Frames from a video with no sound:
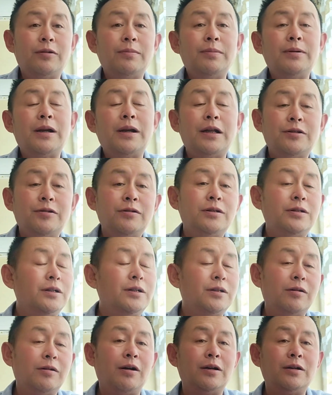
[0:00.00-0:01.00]
姚贝娜去世
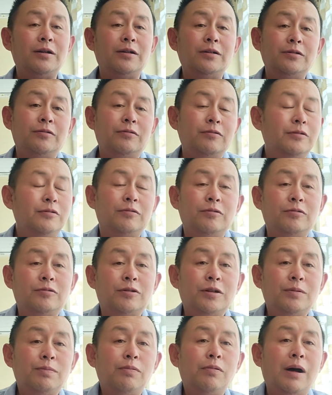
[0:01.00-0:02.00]
的时候好像有有有
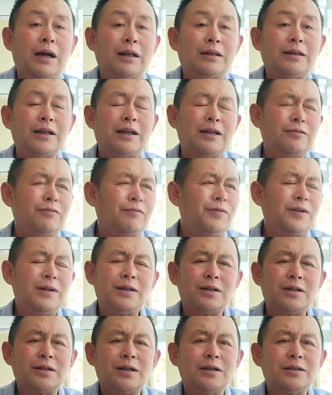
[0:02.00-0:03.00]
直播啊，大家都非
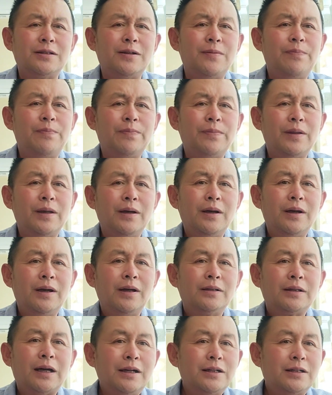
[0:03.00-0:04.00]
常伤心。
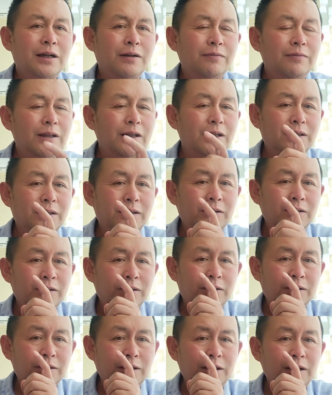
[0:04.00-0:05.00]
她也成为了
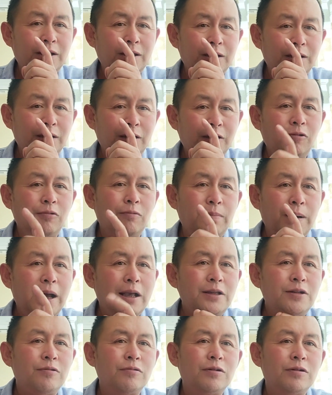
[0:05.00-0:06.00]
第六
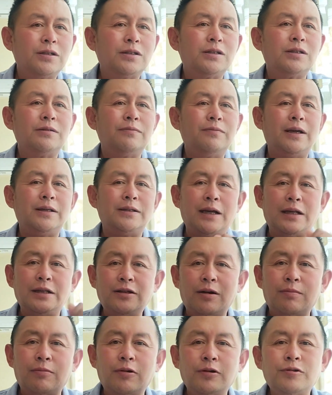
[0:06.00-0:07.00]
百九十四位眼
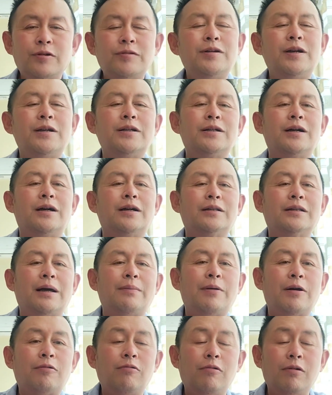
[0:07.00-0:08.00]
角膜捐献者，
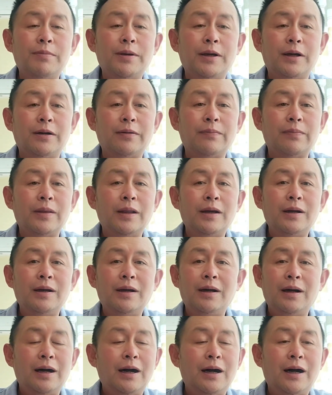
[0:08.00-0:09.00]
她把光明
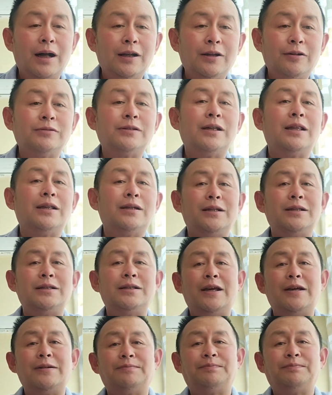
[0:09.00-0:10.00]
啊留在了人
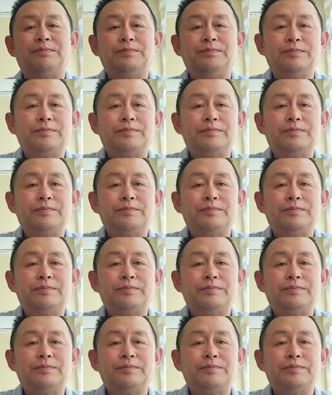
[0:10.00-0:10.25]
间。